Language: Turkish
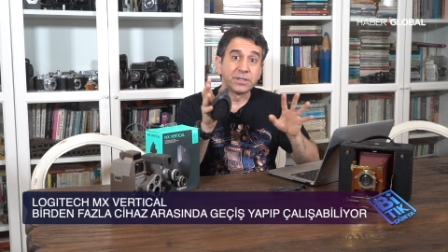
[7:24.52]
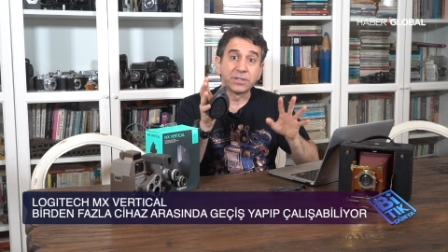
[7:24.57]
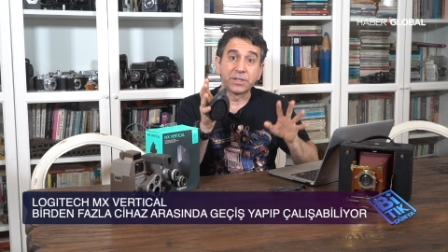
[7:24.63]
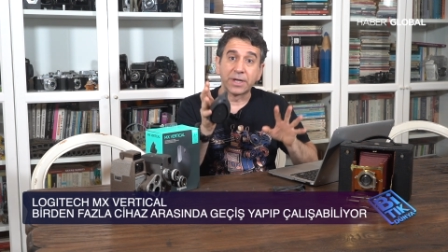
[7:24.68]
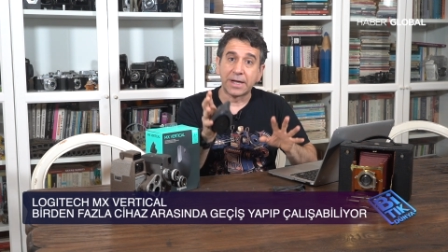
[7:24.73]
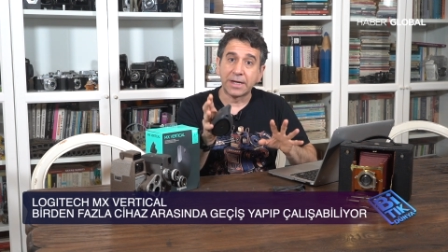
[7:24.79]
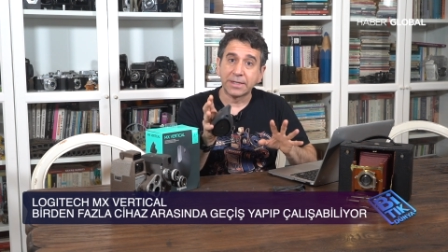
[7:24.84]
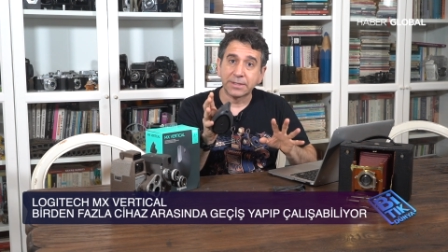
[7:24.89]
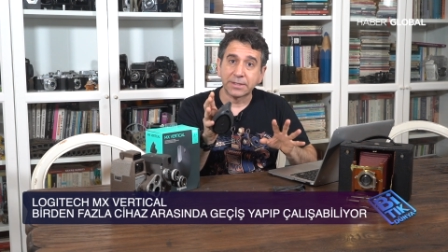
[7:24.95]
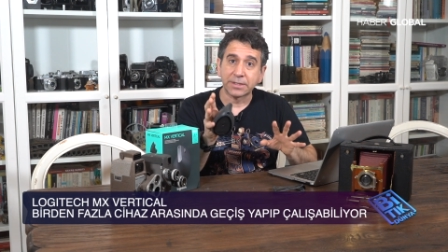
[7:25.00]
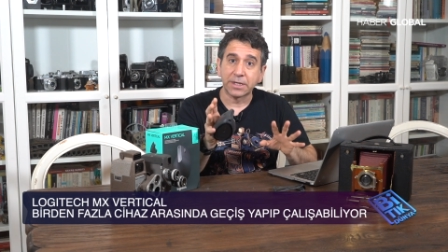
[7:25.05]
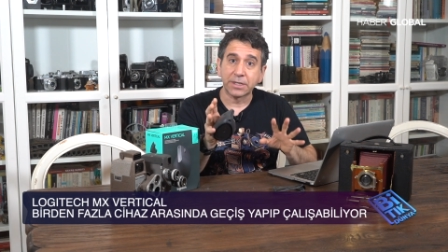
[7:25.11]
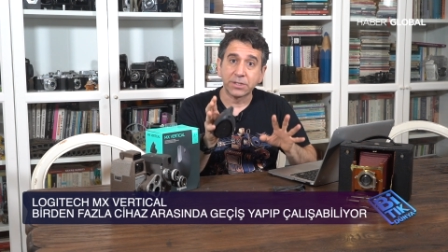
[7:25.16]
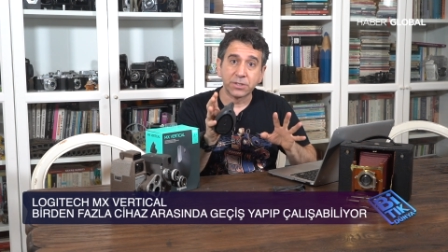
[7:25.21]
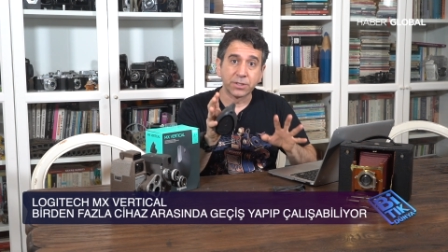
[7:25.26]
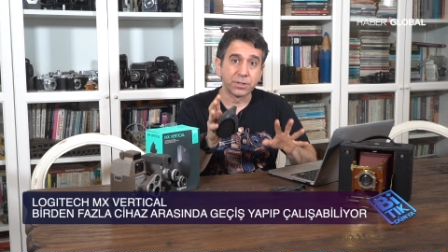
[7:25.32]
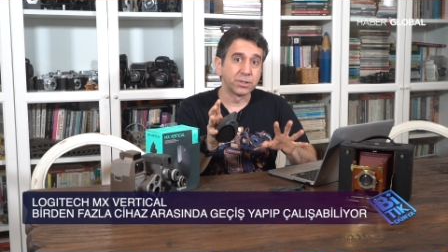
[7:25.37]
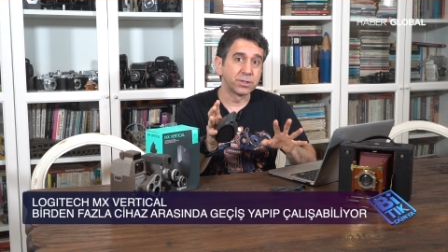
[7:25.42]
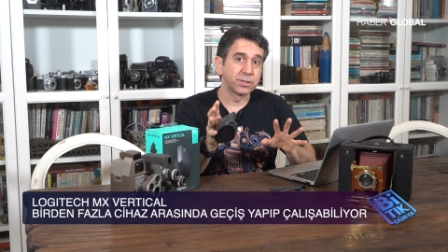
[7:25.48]
rahat rahat
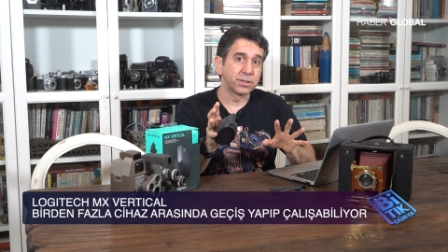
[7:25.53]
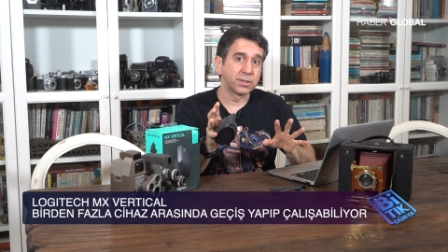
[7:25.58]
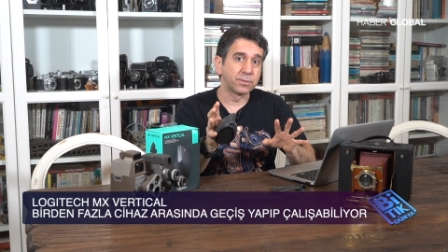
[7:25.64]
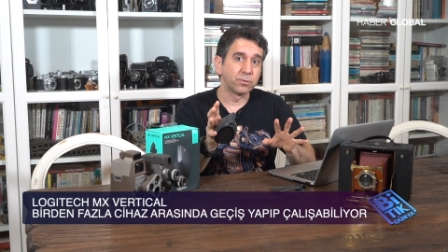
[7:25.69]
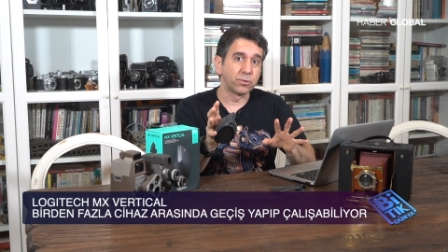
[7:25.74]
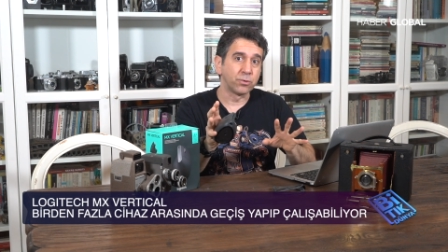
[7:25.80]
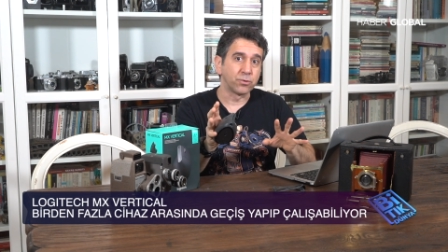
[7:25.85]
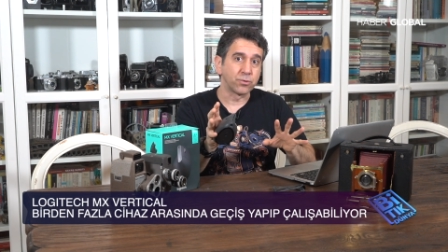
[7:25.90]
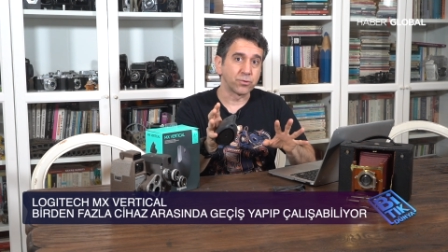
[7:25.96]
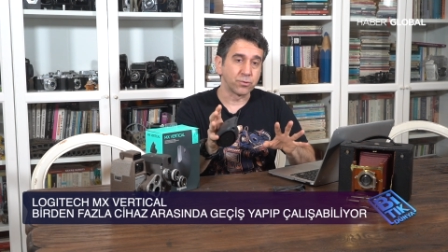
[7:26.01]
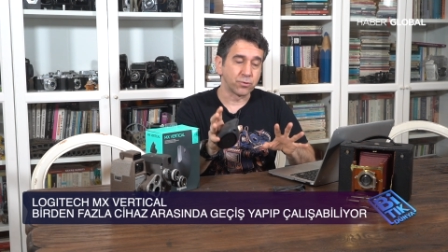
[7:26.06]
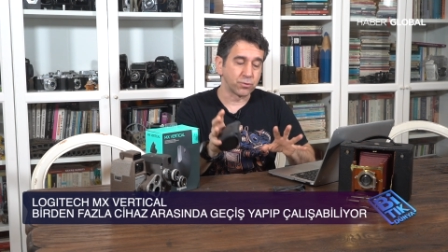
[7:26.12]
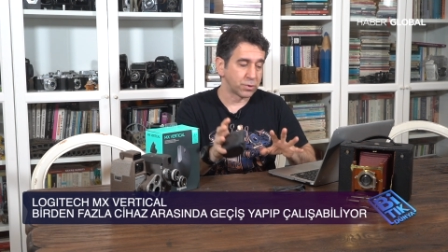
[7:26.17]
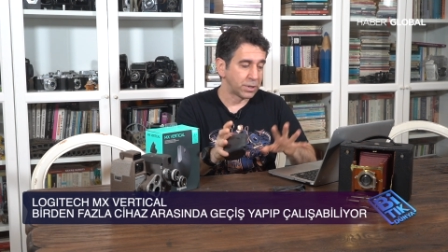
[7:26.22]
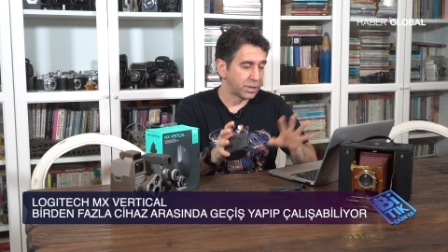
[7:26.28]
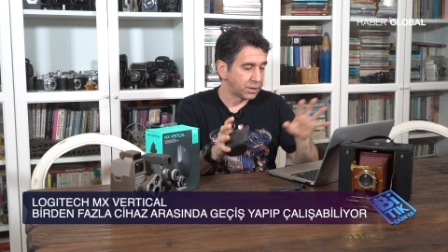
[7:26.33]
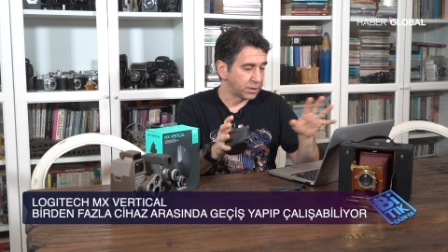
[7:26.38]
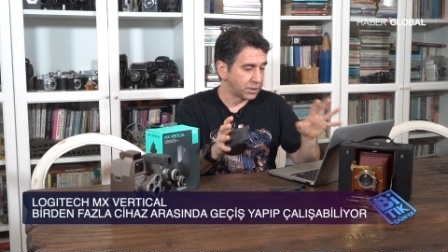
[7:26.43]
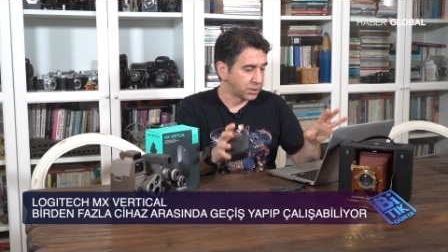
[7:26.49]
çalıştırabiliyorsunuz.
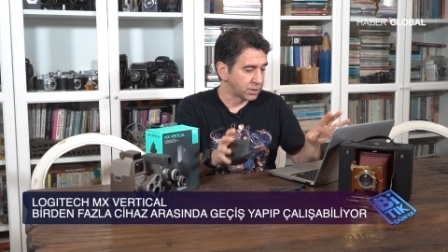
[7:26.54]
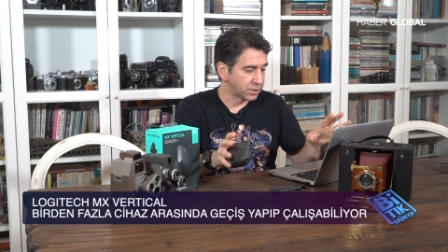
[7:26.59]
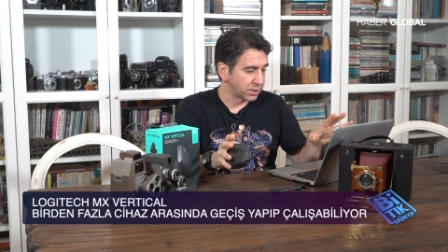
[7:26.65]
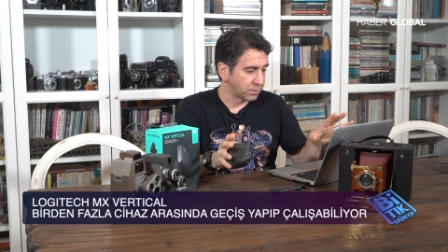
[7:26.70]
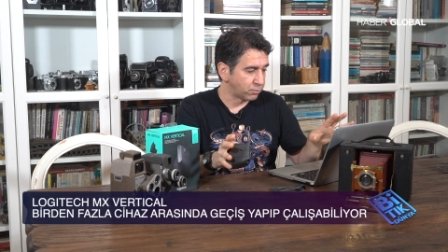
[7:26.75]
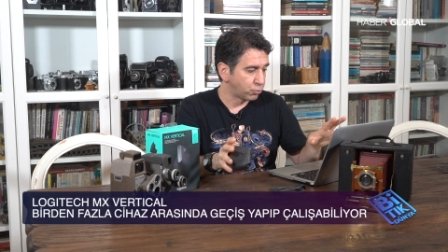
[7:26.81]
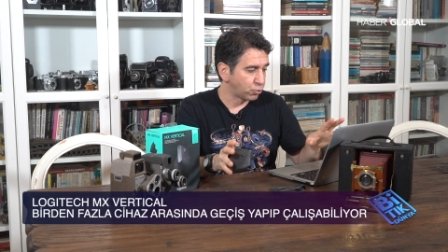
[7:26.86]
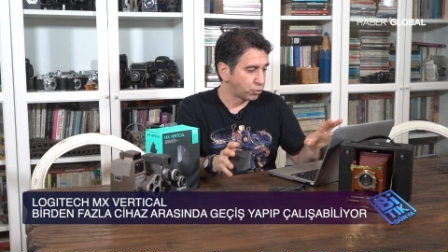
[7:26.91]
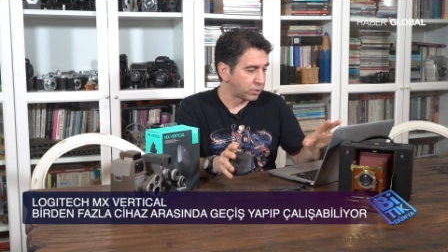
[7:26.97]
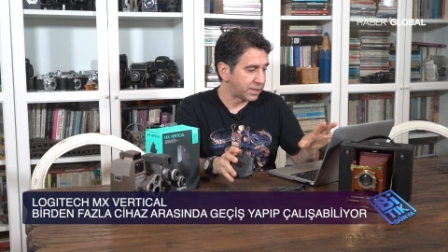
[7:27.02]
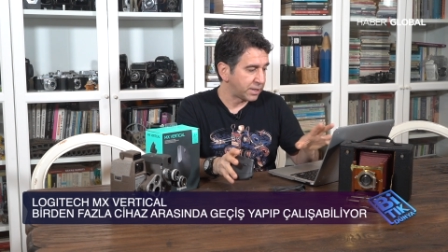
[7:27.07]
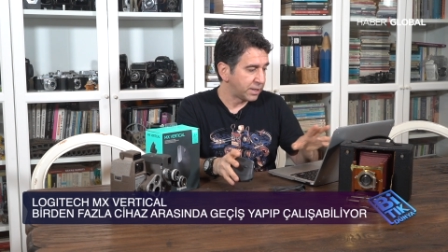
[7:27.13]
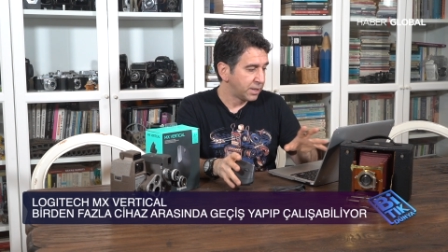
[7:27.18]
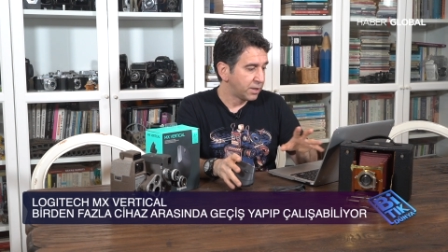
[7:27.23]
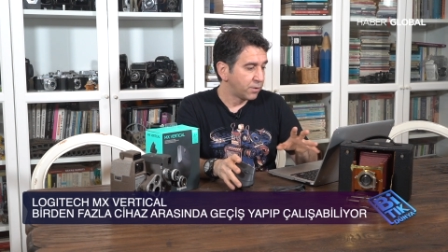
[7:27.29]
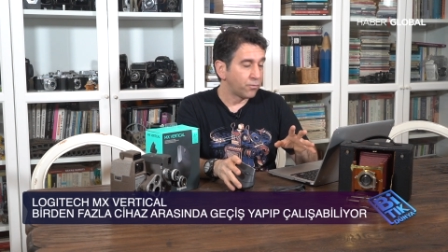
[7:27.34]
İşte bu da